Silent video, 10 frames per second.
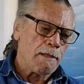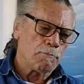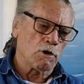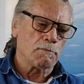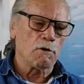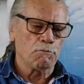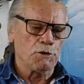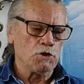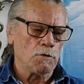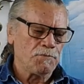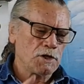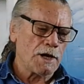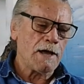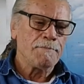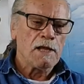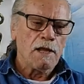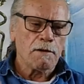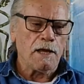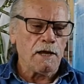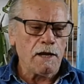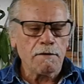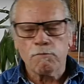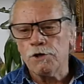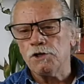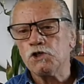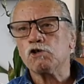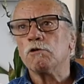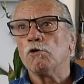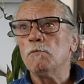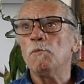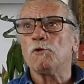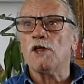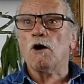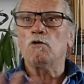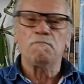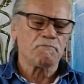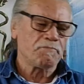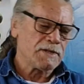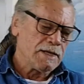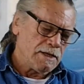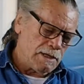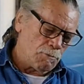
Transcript: Los demás un vídeo. Y ahora, eh, bueno, he dicho, como lo hemos podado y